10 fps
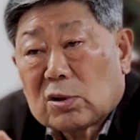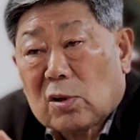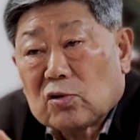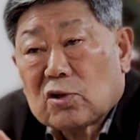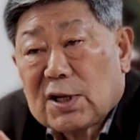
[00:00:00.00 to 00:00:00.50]

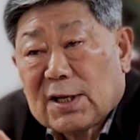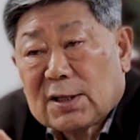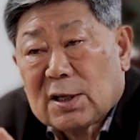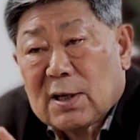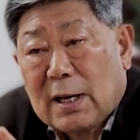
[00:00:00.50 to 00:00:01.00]
건축사
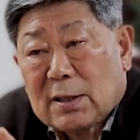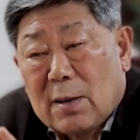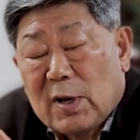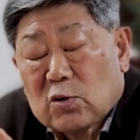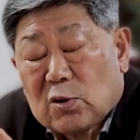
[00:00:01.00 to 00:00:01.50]
자격증을
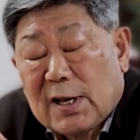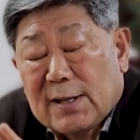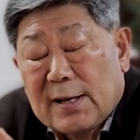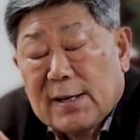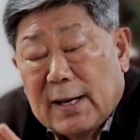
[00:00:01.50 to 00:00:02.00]
가져야만 소장이
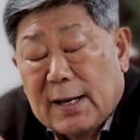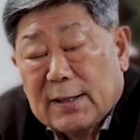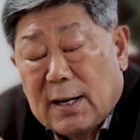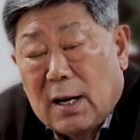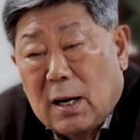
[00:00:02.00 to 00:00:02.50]
되는 게
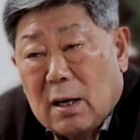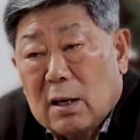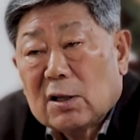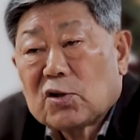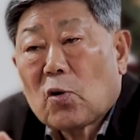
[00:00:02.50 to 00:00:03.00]
아니라
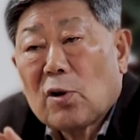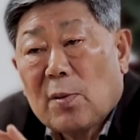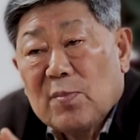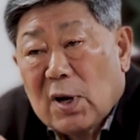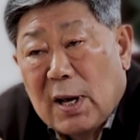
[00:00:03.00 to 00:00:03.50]
서로
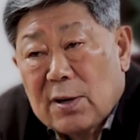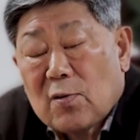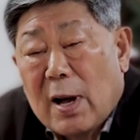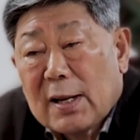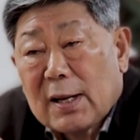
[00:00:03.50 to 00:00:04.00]
협력하는
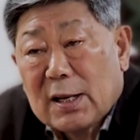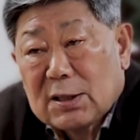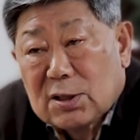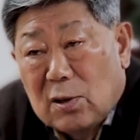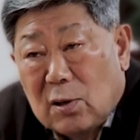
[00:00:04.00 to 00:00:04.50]

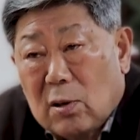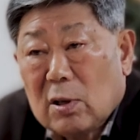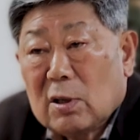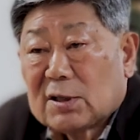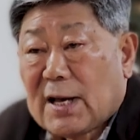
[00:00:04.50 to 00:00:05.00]
관계에서
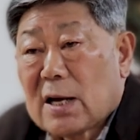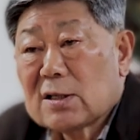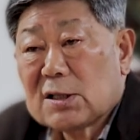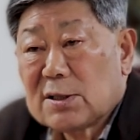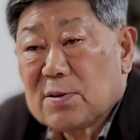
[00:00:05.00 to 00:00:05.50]

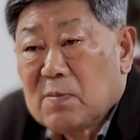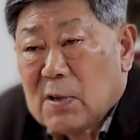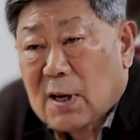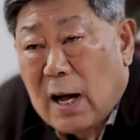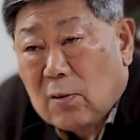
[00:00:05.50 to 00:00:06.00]

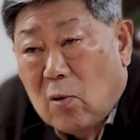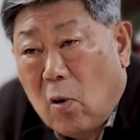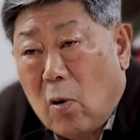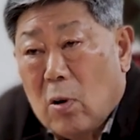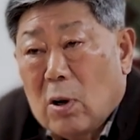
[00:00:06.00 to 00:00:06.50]
자긍심을
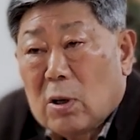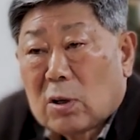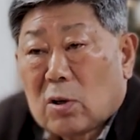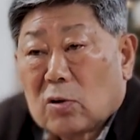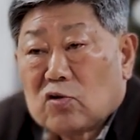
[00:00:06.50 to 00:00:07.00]
갖고
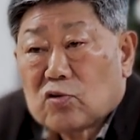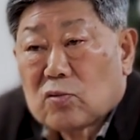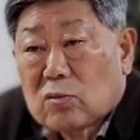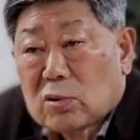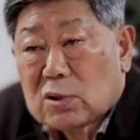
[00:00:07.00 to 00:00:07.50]

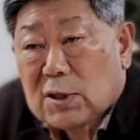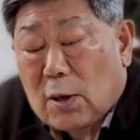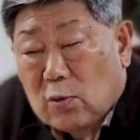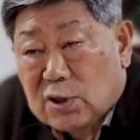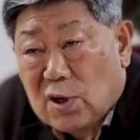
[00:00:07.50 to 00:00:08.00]

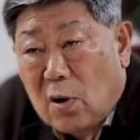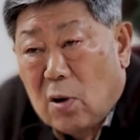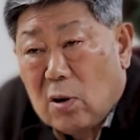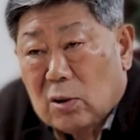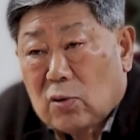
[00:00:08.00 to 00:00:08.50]
건축사로서
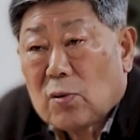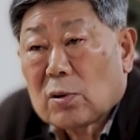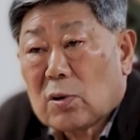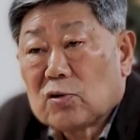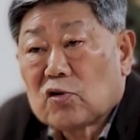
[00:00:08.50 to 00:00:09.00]

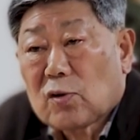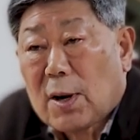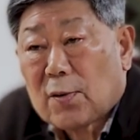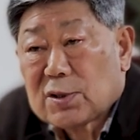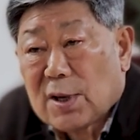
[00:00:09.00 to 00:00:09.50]
또는
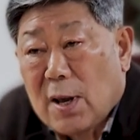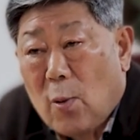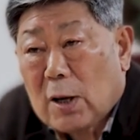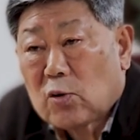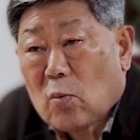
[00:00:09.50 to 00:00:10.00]
건축가로서의
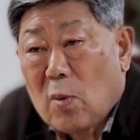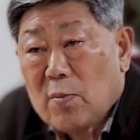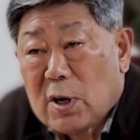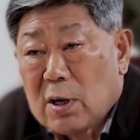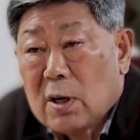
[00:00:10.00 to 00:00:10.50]
활동
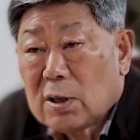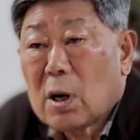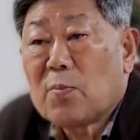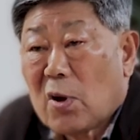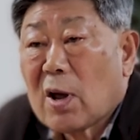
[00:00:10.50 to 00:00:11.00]
범위를
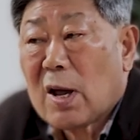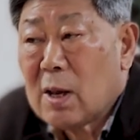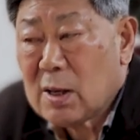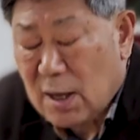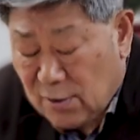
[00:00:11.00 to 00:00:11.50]

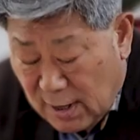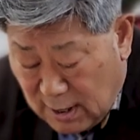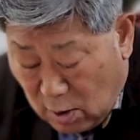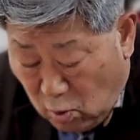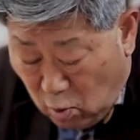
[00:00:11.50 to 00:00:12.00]
넓혀가야
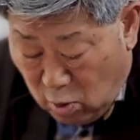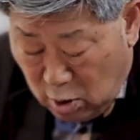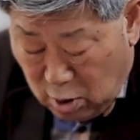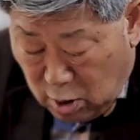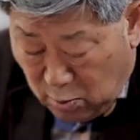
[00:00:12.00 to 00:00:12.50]
되리라고
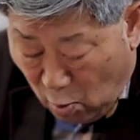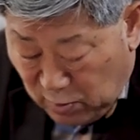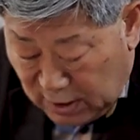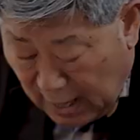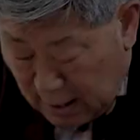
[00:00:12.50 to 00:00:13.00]

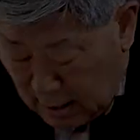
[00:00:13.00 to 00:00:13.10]
봅니다.